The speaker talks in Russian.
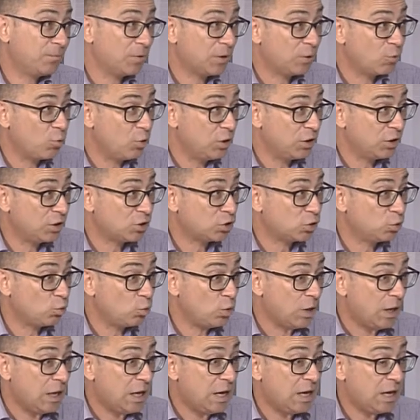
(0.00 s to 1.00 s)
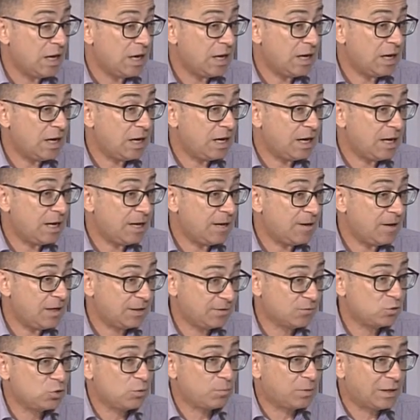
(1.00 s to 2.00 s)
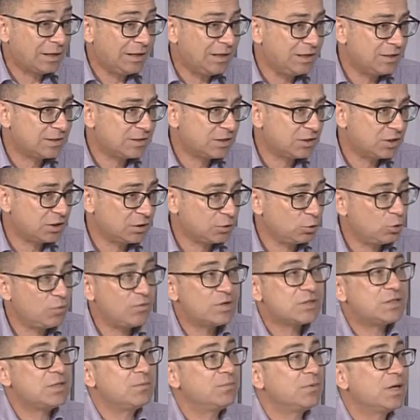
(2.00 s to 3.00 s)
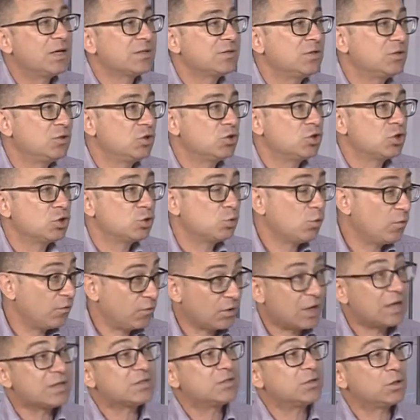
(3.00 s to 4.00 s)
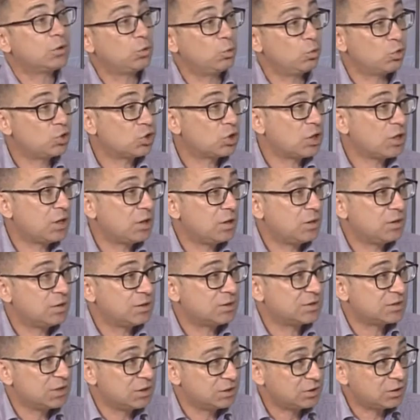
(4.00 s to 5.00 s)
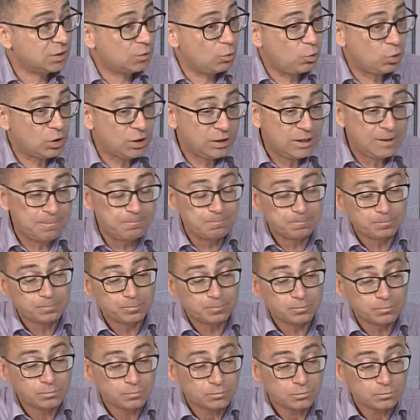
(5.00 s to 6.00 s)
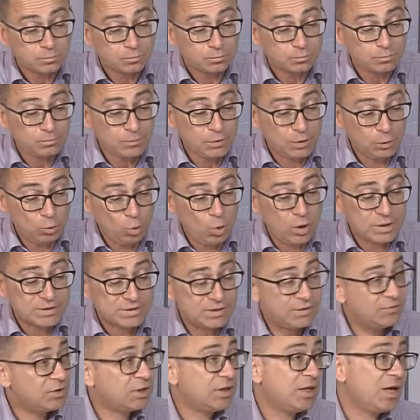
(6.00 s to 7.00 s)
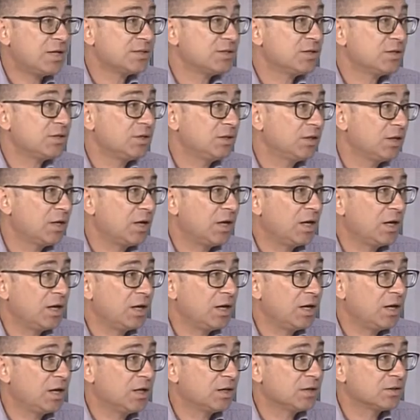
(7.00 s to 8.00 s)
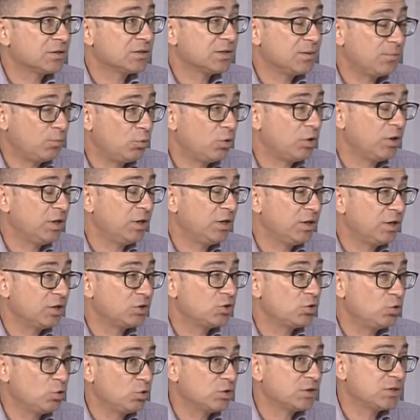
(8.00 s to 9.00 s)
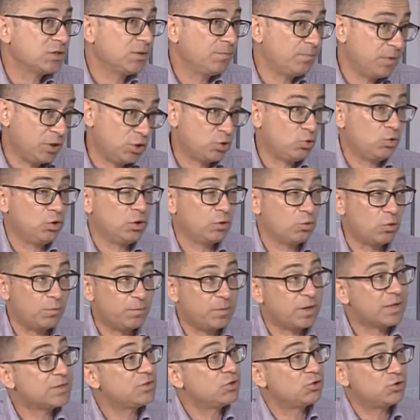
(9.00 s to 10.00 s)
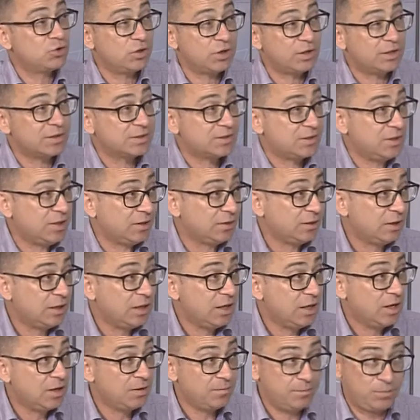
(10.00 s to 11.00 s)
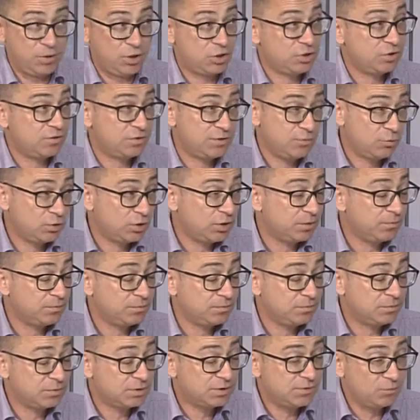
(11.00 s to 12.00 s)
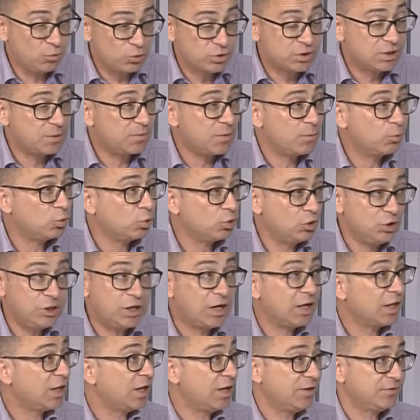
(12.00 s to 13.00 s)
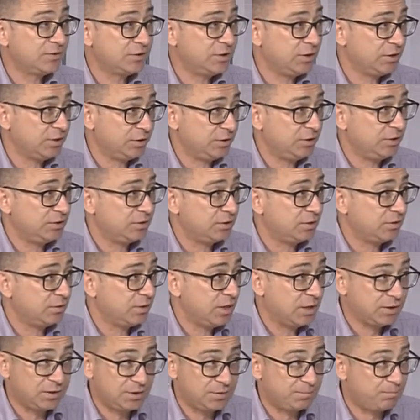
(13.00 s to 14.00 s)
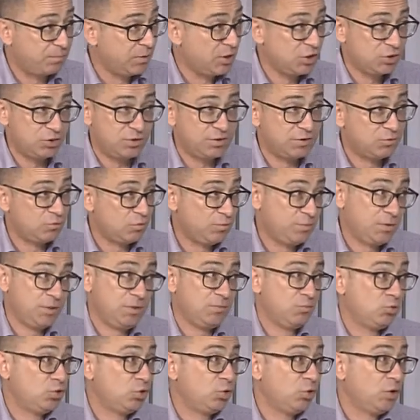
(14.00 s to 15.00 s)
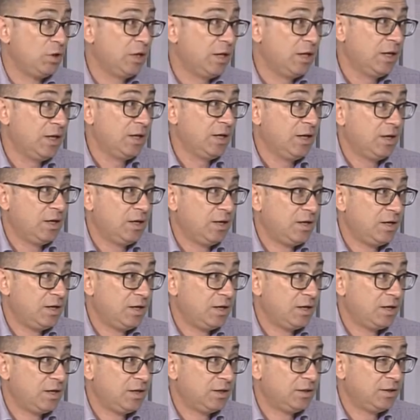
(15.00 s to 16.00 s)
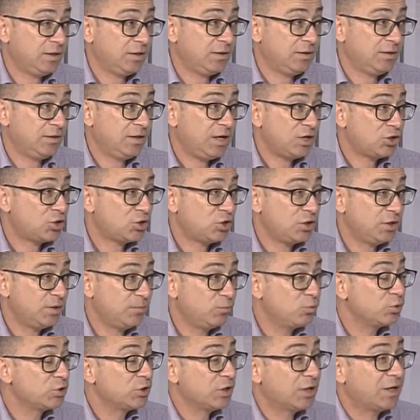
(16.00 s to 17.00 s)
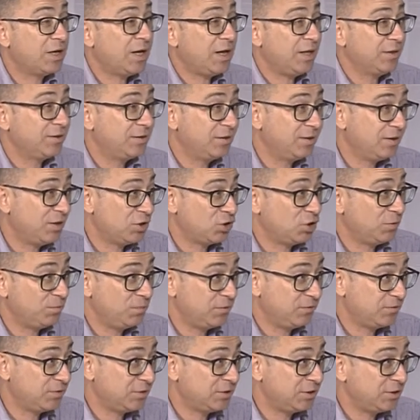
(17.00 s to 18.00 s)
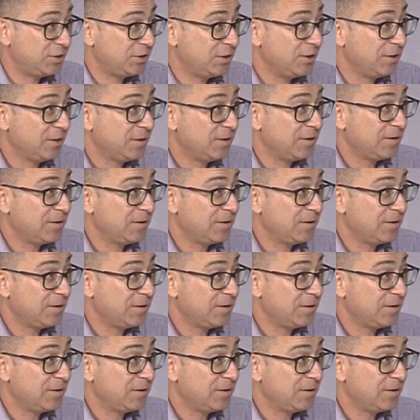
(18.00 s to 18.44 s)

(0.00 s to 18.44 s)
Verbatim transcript: прикольных штук. это все продлится где-то до 18 часов в разных точках центра города. Ну а с 19 на Соборной начнется большой такой праздничный концерт. Прежде всего там звездами будут николаевские артисты. Это прежде всего, потому что, э, как это, наши музыканты, наши ну, певцы. Но вы же сказали,